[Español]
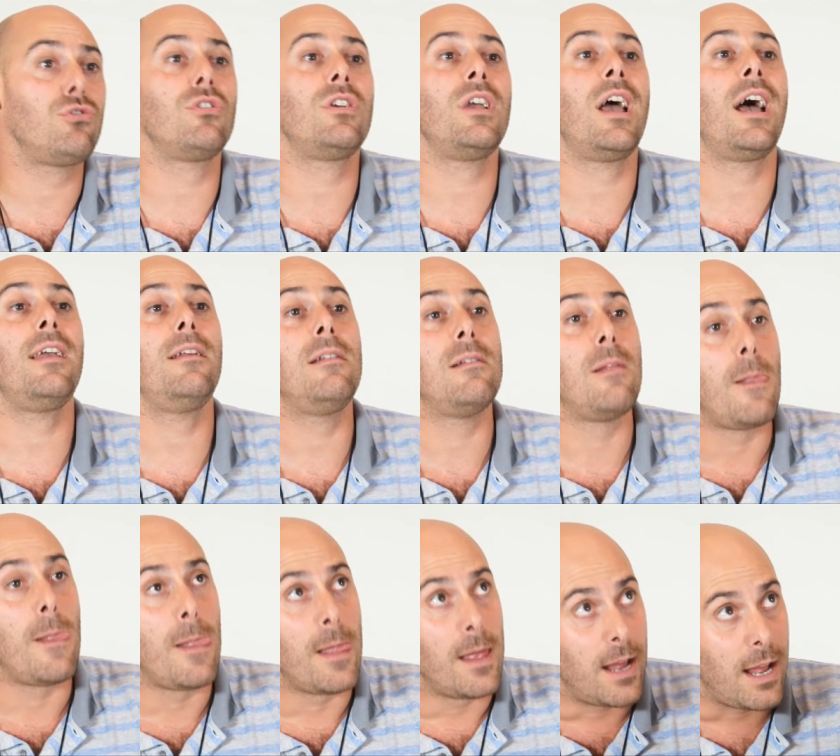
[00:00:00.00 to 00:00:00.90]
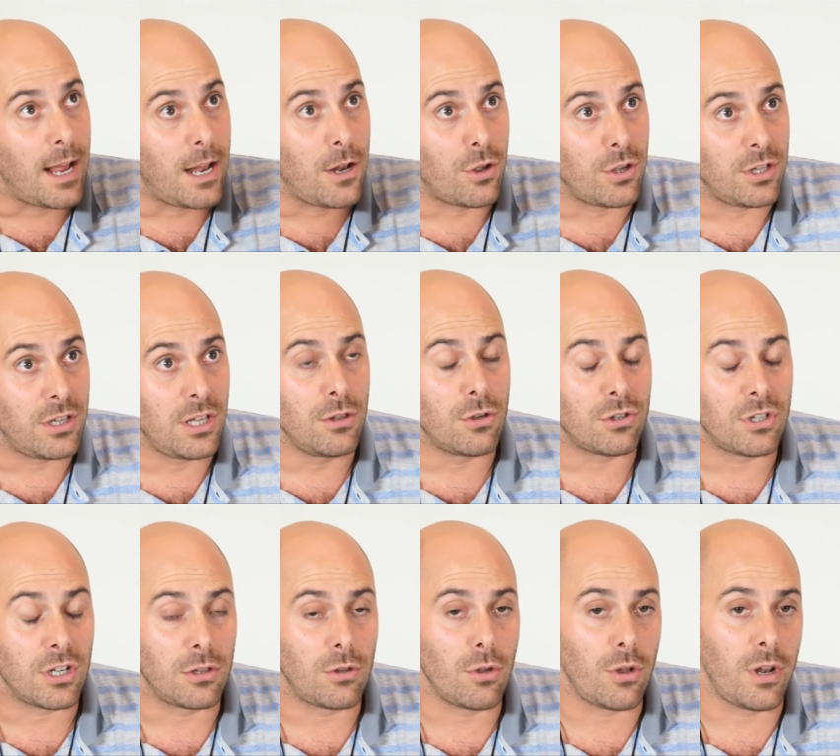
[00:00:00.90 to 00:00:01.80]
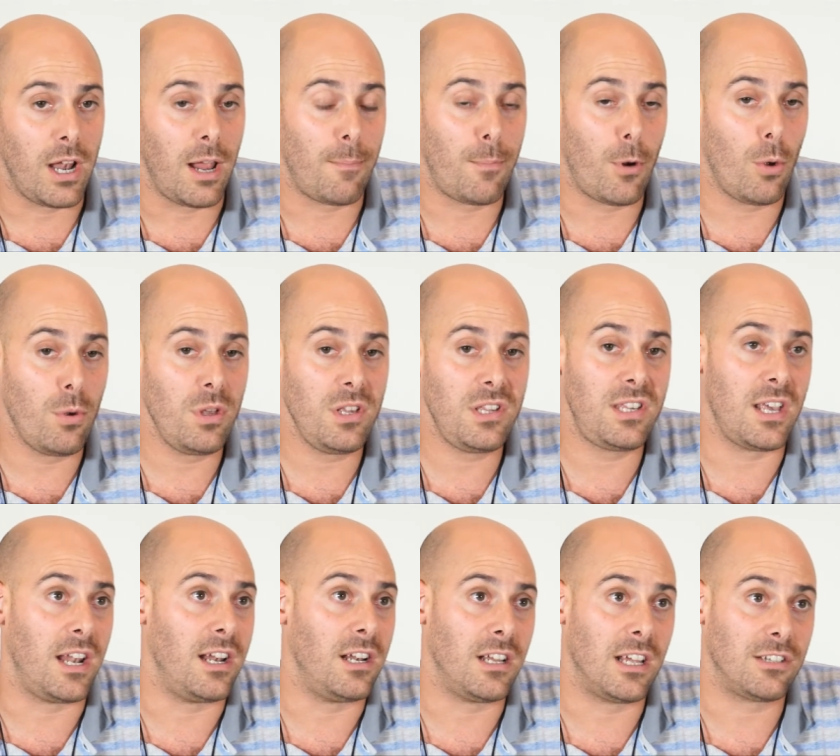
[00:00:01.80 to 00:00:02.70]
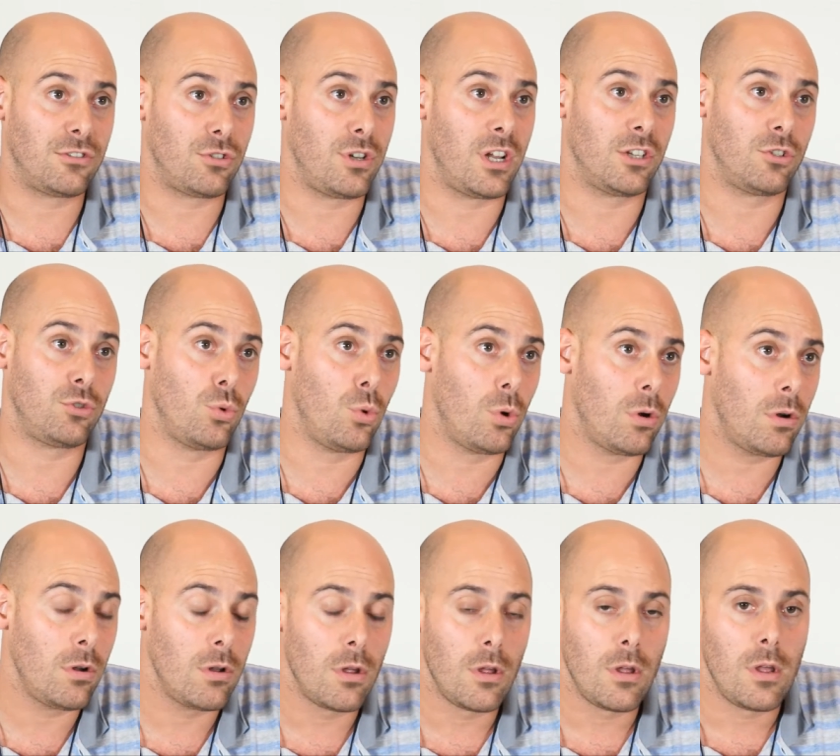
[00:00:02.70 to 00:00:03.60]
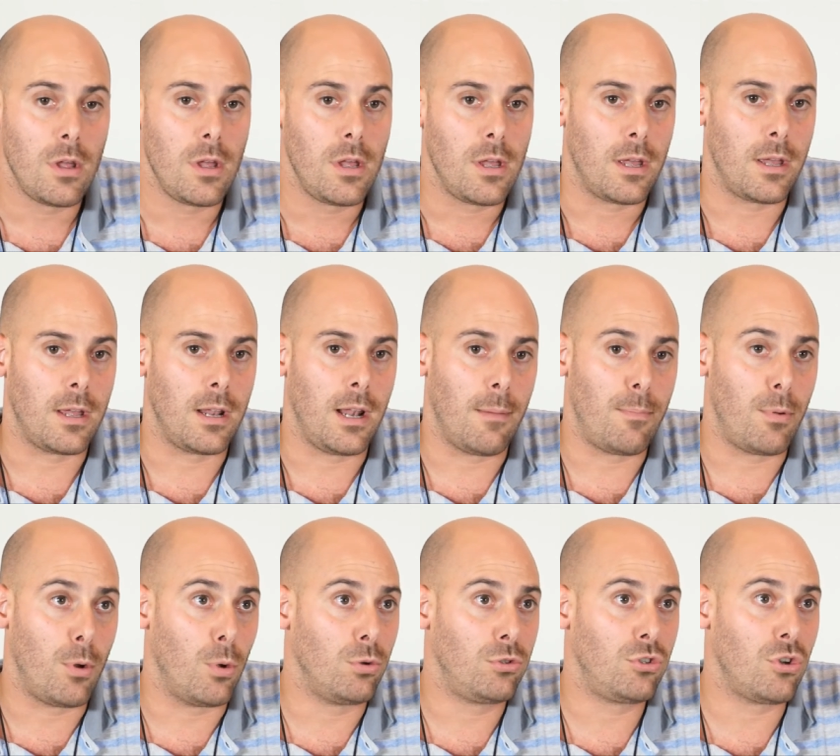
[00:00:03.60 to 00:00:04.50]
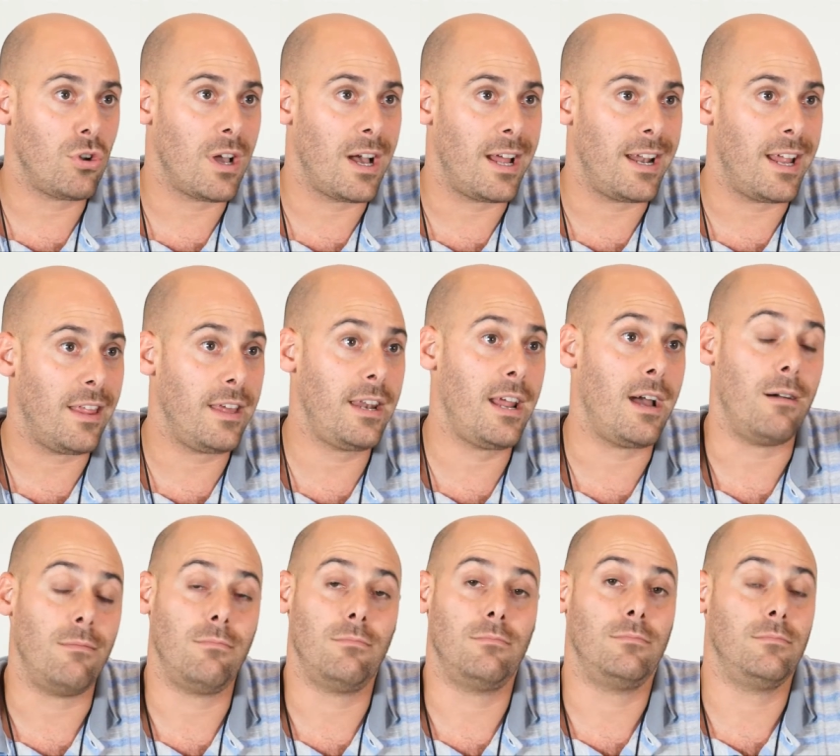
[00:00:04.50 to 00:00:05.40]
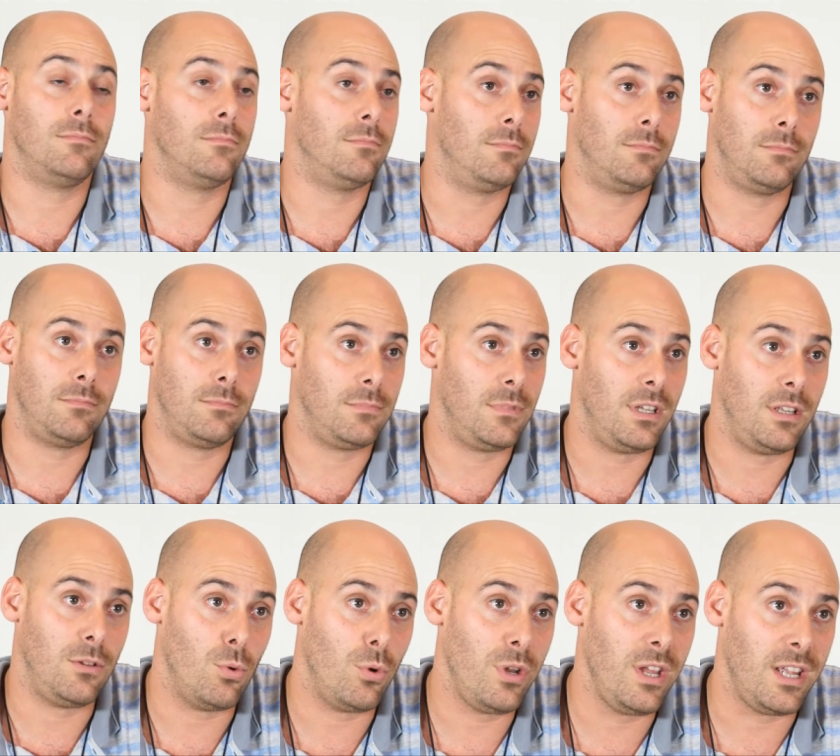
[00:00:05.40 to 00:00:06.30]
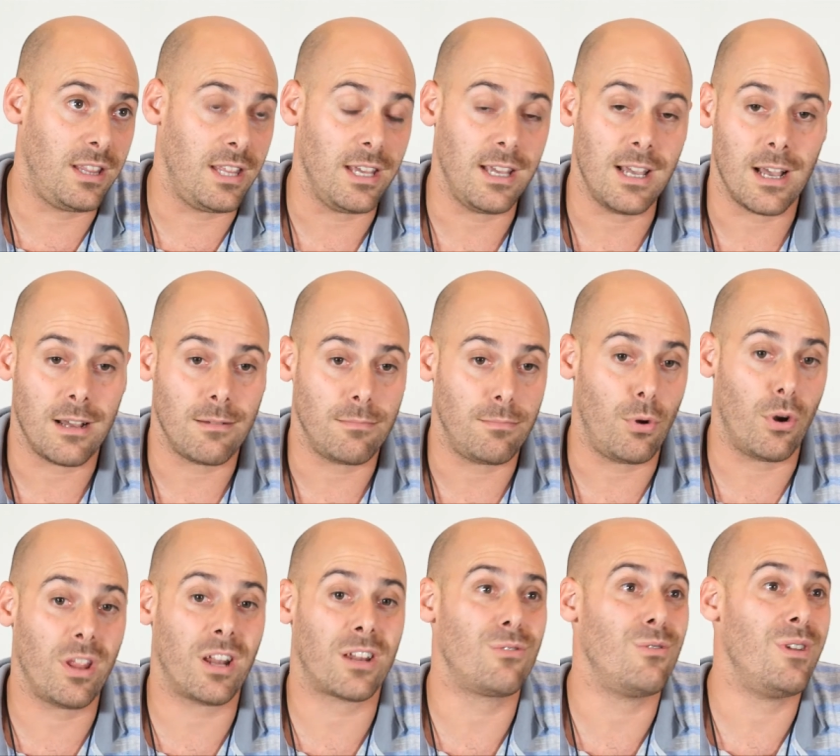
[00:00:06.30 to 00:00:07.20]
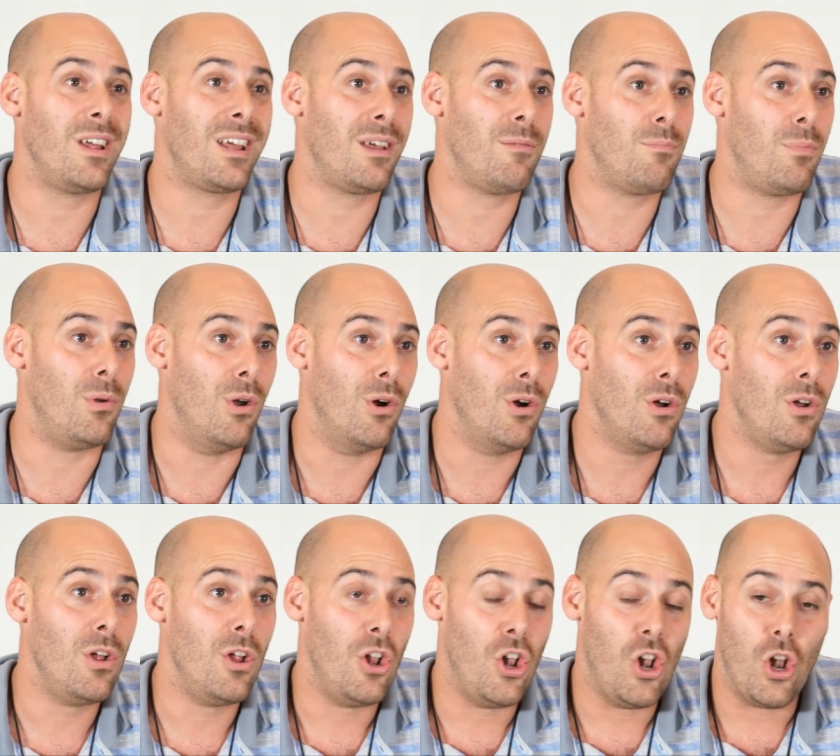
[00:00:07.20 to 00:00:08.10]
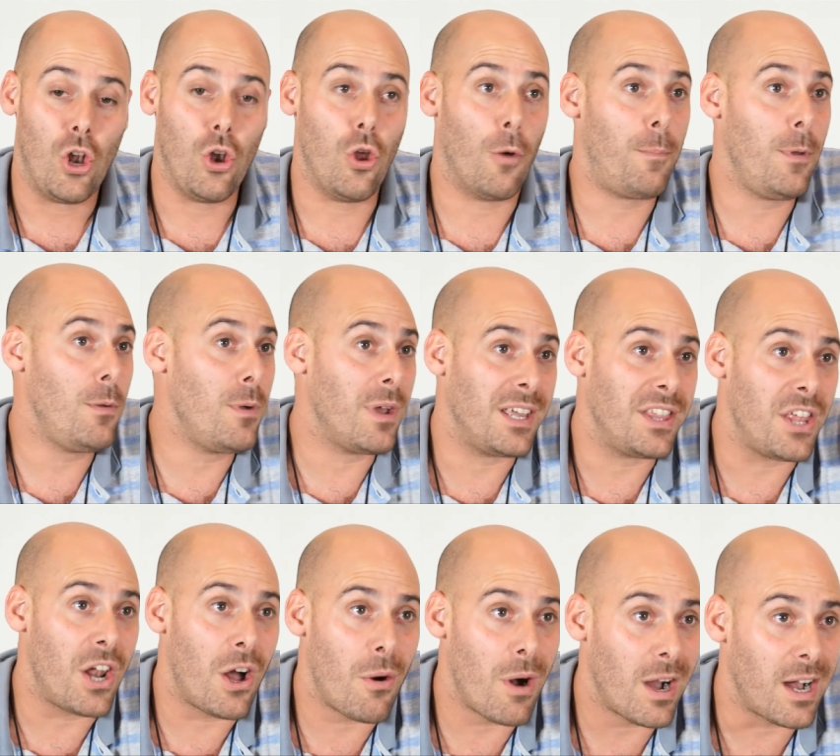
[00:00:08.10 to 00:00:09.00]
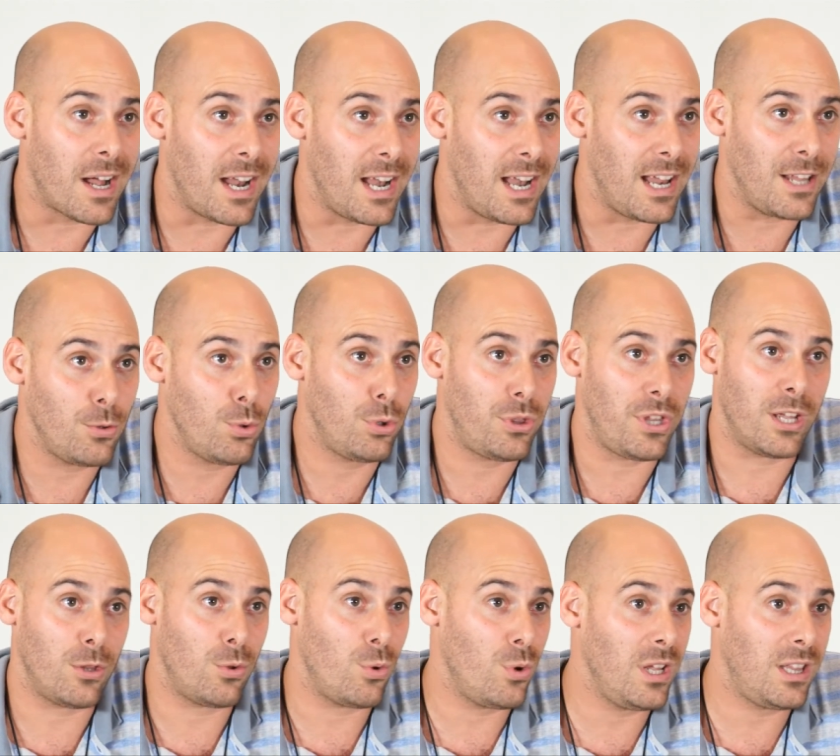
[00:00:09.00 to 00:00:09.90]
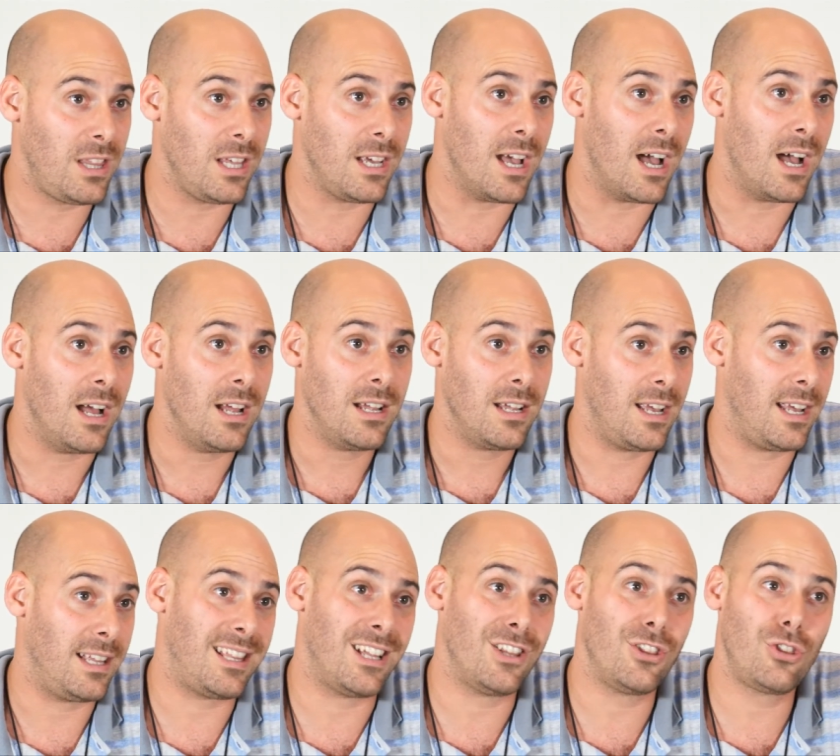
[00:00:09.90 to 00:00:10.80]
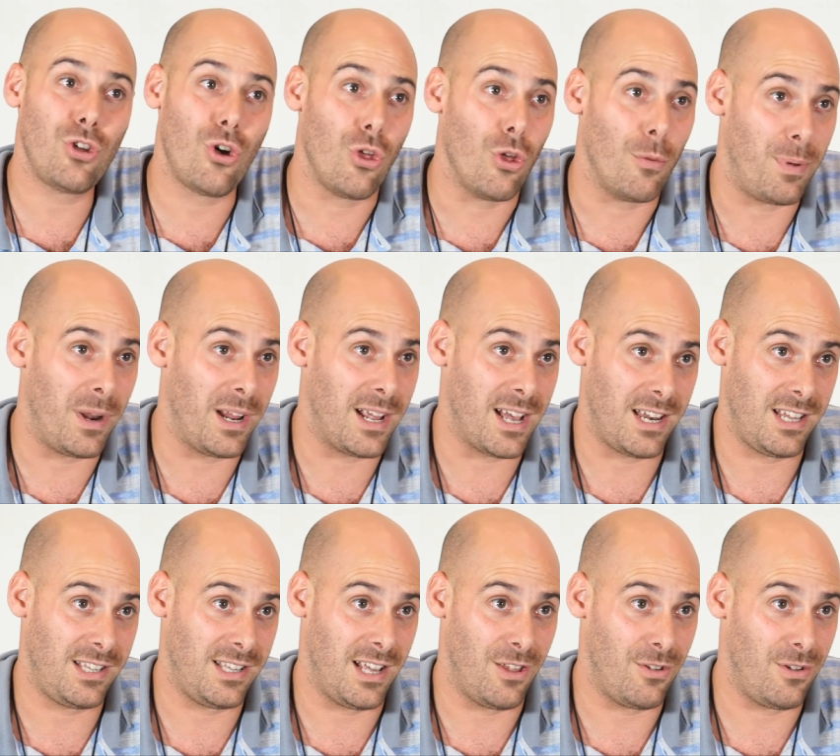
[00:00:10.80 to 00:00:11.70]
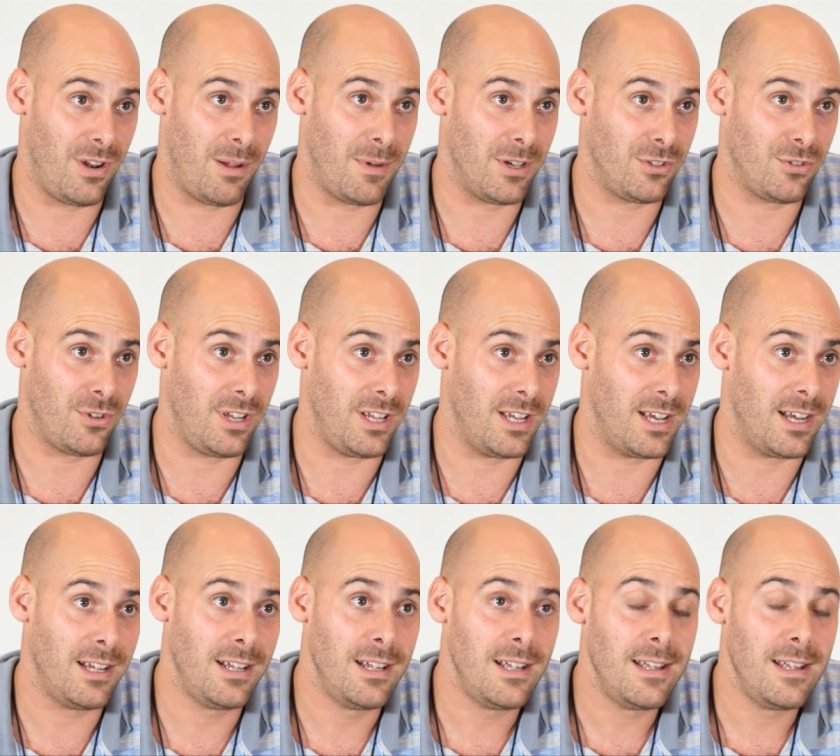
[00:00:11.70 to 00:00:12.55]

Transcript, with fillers: que hay en los distintos sectores de la provincia, en la zona sur, en la producción ganadera y turística. Por darte un ejemplo, los pibes que trabajan en la industria turística están todos precarizados, la mayoría.